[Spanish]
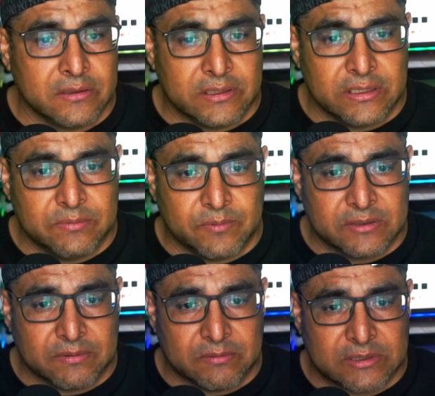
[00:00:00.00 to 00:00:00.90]
Y
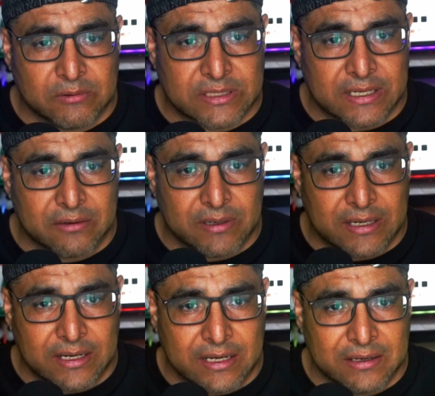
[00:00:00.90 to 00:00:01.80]
pues vamos a buscar
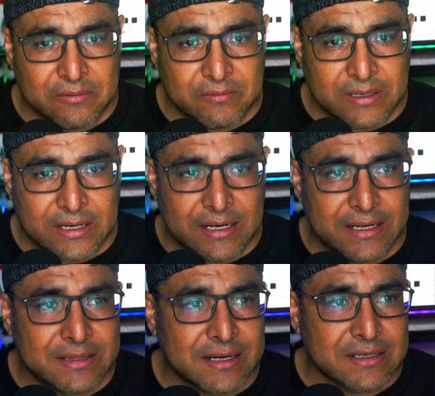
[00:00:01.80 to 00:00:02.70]
una, una
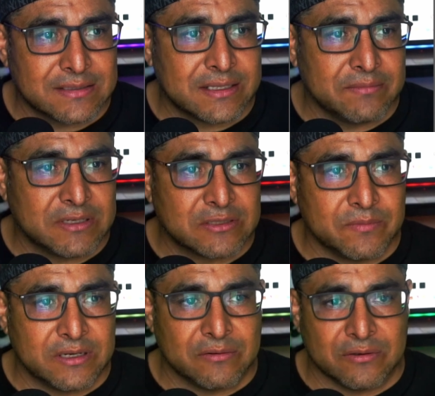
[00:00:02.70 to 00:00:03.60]
letra que esté más o
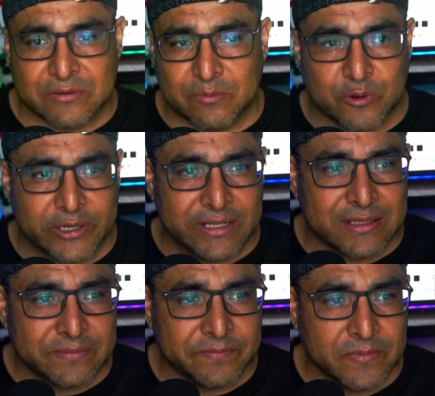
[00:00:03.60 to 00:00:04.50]
menos
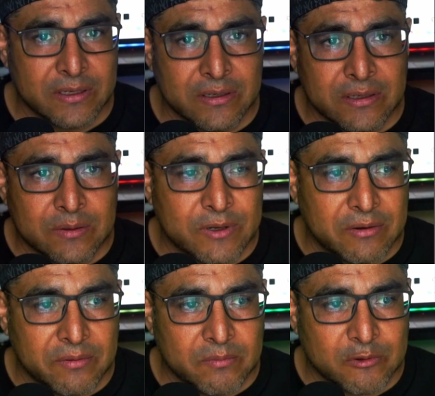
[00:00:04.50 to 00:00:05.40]
bonita bueno,
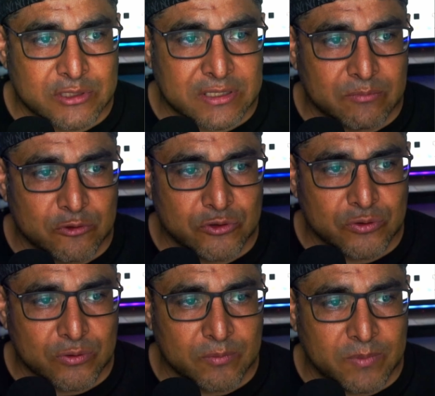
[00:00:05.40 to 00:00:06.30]
a mí me gusta mucho
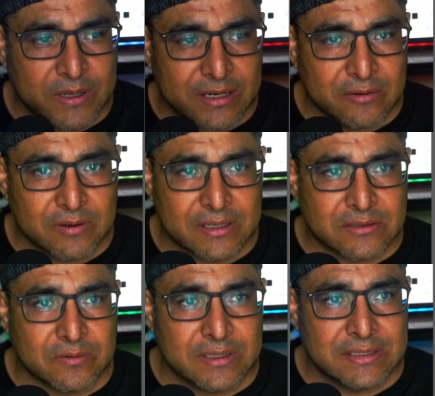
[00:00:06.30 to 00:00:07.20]
ocupar lo que
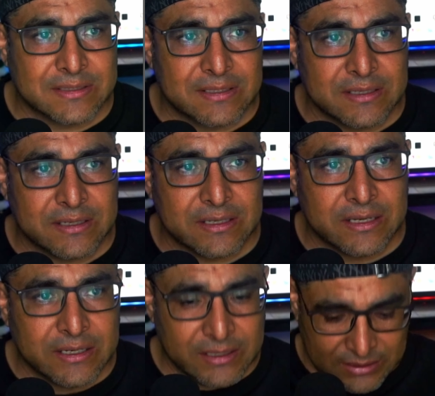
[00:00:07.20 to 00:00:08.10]
son este
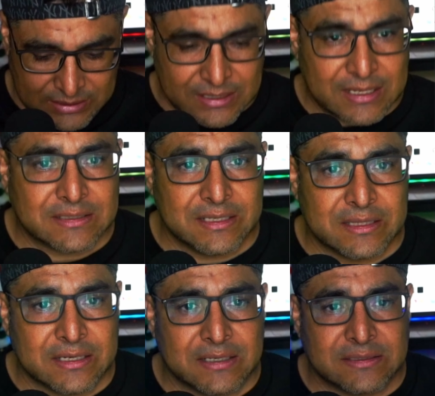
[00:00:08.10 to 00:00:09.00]
las
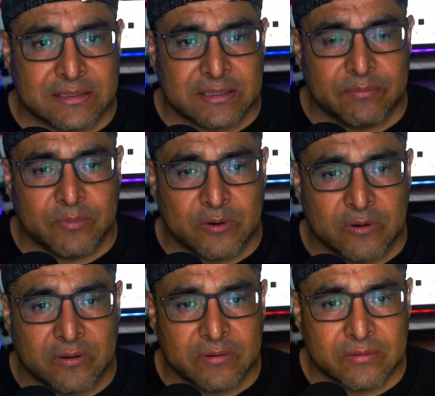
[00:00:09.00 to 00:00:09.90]
letras
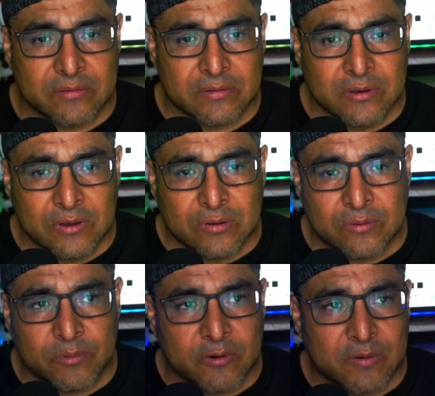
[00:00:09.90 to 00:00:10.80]
tipo
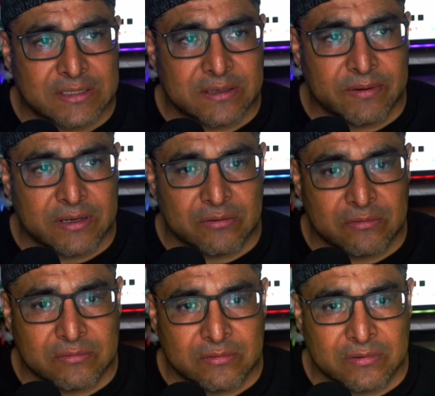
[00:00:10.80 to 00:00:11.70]
un poco que se vean
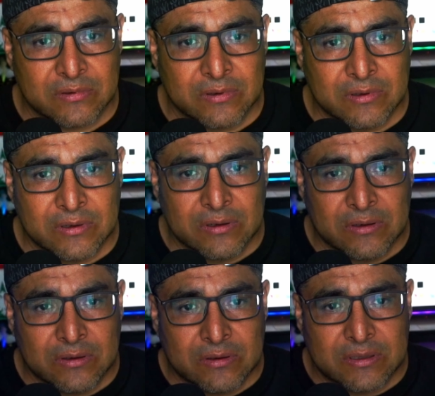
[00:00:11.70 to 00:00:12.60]
un
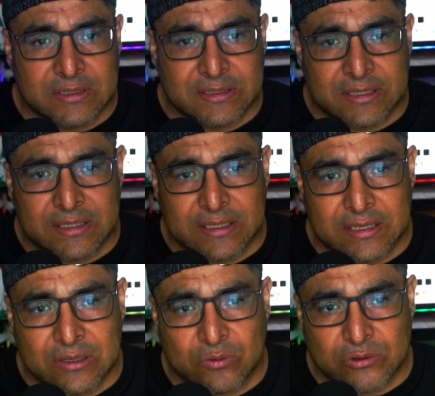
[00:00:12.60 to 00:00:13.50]

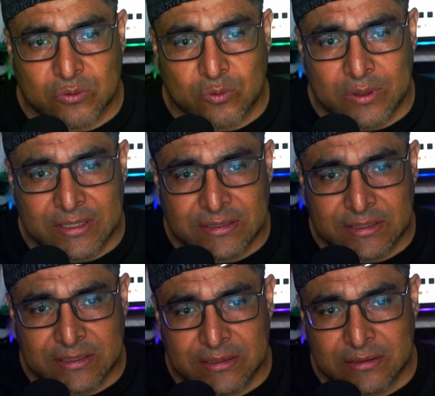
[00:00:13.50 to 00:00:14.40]
este oscuras